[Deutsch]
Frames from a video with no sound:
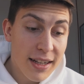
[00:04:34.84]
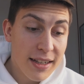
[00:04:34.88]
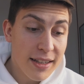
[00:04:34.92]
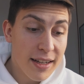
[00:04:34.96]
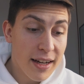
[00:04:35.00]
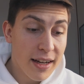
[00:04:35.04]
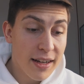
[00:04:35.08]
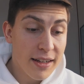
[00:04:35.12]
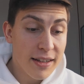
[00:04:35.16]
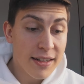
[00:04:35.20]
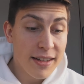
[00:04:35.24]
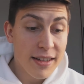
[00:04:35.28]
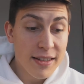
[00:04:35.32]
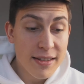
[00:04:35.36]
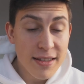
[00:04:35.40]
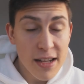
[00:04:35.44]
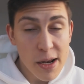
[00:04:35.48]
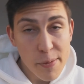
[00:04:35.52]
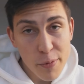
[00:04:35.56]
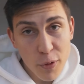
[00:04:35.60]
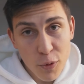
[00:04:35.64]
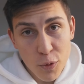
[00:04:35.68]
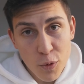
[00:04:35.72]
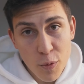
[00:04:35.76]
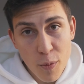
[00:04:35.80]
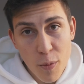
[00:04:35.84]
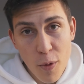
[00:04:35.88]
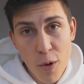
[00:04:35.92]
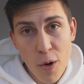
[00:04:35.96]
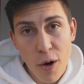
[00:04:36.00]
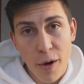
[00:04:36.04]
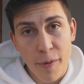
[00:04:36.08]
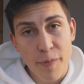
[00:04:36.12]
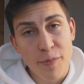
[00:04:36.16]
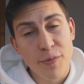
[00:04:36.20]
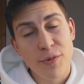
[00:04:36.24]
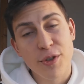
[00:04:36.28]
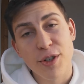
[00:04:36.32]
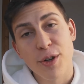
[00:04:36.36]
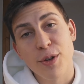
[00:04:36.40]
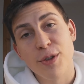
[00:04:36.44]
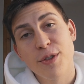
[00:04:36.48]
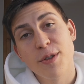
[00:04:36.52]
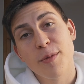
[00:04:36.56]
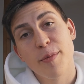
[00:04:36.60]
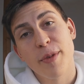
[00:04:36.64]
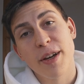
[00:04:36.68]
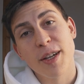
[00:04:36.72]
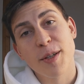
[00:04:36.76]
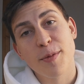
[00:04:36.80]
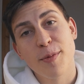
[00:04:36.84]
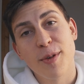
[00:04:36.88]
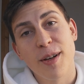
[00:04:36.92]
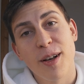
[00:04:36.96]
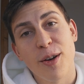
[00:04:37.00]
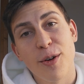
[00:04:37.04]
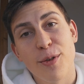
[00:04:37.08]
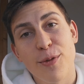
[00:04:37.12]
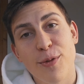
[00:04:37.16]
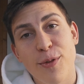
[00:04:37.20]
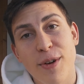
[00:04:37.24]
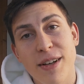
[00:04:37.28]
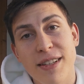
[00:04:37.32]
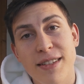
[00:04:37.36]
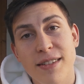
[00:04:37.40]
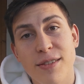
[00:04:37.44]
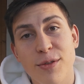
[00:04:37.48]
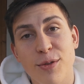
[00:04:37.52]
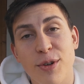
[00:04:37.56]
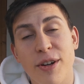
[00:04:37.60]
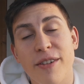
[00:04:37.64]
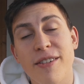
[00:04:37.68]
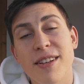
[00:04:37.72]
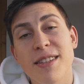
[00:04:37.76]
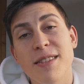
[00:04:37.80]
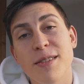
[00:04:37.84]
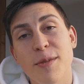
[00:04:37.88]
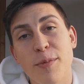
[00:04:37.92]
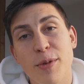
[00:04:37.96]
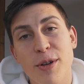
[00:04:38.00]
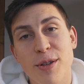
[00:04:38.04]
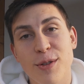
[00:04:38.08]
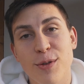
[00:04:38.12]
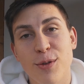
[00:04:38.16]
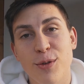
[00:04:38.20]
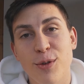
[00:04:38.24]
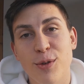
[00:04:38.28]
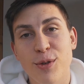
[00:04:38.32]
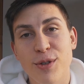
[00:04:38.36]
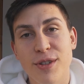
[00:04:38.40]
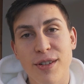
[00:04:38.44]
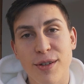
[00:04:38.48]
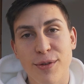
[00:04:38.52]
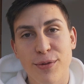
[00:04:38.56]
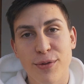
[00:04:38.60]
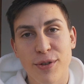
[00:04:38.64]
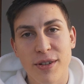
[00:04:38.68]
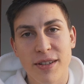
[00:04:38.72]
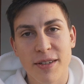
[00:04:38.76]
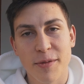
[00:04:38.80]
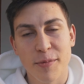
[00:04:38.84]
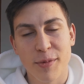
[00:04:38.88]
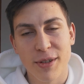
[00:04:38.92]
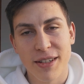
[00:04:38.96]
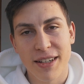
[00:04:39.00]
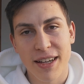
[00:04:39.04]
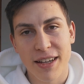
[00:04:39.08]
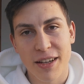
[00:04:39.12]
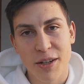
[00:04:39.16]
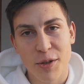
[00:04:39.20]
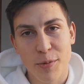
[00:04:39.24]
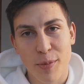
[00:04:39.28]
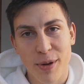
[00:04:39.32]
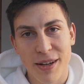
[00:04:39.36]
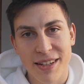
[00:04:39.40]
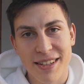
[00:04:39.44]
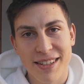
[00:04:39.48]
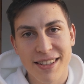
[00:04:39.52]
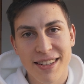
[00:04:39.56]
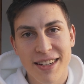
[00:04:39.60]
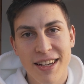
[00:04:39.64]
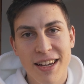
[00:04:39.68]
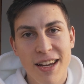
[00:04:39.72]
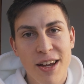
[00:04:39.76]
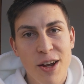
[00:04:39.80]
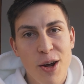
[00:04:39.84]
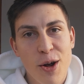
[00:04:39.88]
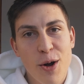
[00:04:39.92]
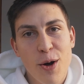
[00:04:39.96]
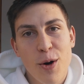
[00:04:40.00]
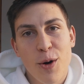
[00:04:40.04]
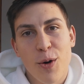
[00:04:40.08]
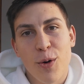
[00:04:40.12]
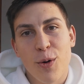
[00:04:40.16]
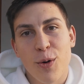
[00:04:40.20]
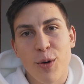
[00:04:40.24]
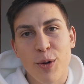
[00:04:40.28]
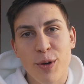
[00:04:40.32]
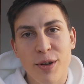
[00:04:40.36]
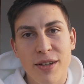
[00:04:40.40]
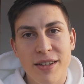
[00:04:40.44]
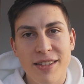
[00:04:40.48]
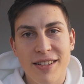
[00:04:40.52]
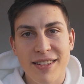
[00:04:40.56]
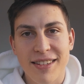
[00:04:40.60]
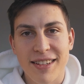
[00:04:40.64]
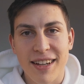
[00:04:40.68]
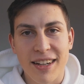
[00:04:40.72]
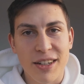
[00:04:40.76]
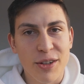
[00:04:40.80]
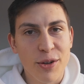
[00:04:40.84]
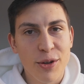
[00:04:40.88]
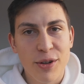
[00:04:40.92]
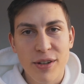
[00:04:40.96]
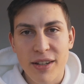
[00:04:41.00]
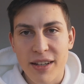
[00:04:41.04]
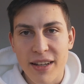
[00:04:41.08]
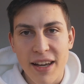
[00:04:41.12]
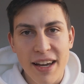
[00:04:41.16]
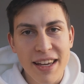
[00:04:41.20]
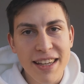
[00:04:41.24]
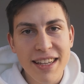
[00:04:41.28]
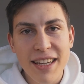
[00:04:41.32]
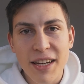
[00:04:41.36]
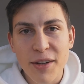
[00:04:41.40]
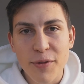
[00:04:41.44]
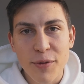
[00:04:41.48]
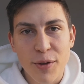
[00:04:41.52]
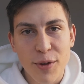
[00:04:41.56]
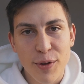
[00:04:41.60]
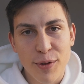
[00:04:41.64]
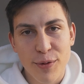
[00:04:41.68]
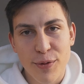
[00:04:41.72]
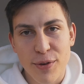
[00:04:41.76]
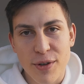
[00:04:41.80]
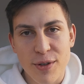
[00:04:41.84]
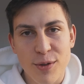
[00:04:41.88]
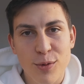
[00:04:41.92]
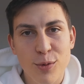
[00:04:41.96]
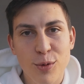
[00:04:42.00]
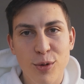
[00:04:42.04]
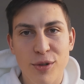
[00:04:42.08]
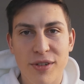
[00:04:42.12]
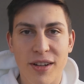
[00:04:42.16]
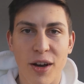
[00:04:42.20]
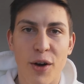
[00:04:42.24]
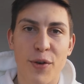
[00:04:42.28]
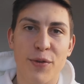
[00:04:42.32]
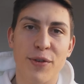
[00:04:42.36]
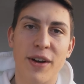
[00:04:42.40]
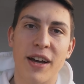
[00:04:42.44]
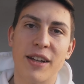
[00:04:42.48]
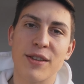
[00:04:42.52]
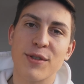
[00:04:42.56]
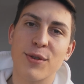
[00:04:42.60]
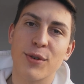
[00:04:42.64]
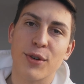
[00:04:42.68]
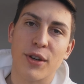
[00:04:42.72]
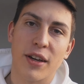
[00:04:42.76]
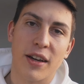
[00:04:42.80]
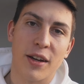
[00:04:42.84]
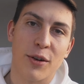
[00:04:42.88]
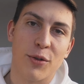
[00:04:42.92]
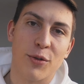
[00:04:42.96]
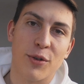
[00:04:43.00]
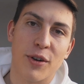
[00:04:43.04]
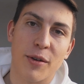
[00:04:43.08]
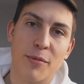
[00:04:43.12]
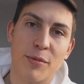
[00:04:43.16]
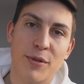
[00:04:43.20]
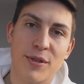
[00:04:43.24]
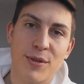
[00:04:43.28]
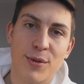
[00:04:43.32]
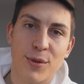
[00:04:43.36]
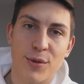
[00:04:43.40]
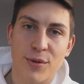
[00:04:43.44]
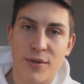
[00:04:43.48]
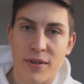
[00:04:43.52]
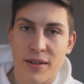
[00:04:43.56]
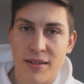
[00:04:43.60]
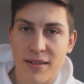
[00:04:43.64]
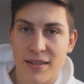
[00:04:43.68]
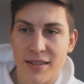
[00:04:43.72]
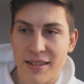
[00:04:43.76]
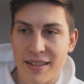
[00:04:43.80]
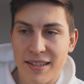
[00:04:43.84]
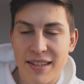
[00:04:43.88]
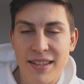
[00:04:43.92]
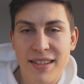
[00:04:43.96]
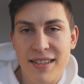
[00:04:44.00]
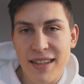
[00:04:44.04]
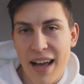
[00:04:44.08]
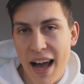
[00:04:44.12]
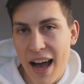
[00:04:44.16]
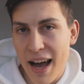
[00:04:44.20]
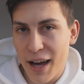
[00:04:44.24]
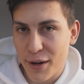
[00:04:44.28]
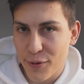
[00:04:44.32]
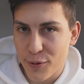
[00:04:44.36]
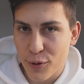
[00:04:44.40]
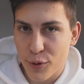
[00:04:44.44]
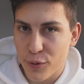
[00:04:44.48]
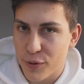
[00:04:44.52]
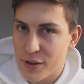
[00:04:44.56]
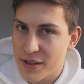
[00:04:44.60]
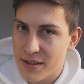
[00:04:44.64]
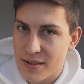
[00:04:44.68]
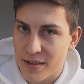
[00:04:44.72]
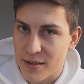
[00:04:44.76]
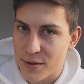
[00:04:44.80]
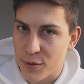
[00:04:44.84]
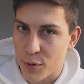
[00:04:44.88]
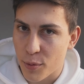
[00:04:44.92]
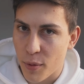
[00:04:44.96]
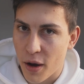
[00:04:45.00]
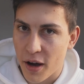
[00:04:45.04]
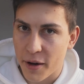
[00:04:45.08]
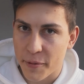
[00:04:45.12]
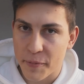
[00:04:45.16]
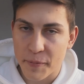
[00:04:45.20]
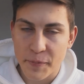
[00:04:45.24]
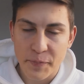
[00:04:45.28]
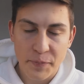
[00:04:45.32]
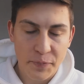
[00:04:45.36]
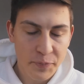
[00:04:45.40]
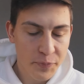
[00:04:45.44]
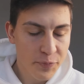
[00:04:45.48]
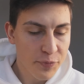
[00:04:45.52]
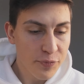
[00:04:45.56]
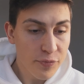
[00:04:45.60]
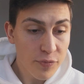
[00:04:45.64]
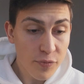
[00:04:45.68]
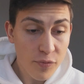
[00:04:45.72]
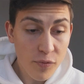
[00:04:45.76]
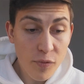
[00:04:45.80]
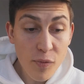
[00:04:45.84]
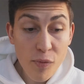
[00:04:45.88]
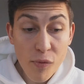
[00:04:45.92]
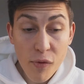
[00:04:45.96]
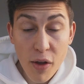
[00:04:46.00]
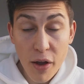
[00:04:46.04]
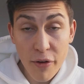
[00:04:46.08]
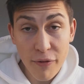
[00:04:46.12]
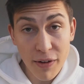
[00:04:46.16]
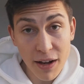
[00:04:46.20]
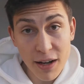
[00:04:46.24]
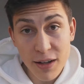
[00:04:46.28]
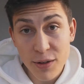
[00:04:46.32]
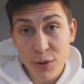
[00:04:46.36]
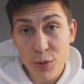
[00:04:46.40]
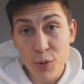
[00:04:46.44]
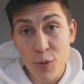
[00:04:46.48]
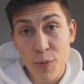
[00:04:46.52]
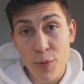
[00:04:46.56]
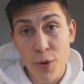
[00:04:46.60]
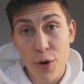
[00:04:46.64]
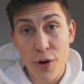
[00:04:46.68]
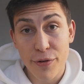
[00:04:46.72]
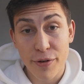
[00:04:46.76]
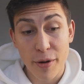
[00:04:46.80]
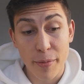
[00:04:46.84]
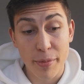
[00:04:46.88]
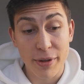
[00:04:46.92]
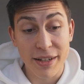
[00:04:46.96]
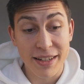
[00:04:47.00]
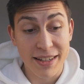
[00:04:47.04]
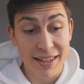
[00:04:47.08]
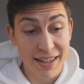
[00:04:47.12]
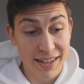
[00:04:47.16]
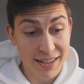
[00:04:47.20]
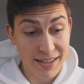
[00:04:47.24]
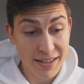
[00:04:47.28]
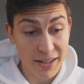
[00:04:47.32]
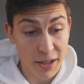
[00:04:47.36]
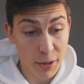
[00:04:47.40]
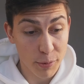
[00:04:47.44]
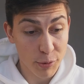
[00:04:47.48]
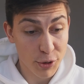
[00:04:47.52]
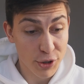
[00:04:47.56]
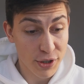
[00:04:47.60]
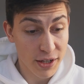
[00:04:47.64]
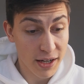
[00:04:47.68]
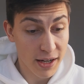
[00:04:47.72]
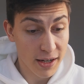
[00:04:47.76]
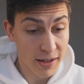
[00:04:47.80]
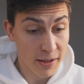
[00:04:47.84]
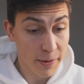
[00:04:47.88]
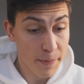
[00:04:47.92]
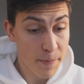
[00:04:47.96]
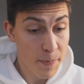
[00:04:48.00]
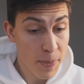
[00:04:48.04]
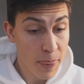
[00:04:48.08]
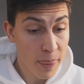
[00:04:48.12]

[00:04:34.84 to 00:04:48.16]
Dann derselbe Humor. Schaut zum Beispiel auf was oder was die Person lustig findet, mit der ihr sprecht. Und dann könnt ihr ja irgendwie versuchen, darauf einzugehen oder beziehungsweise diese Art von Witzen zu machen. Weil Humor verbindet extrem stark.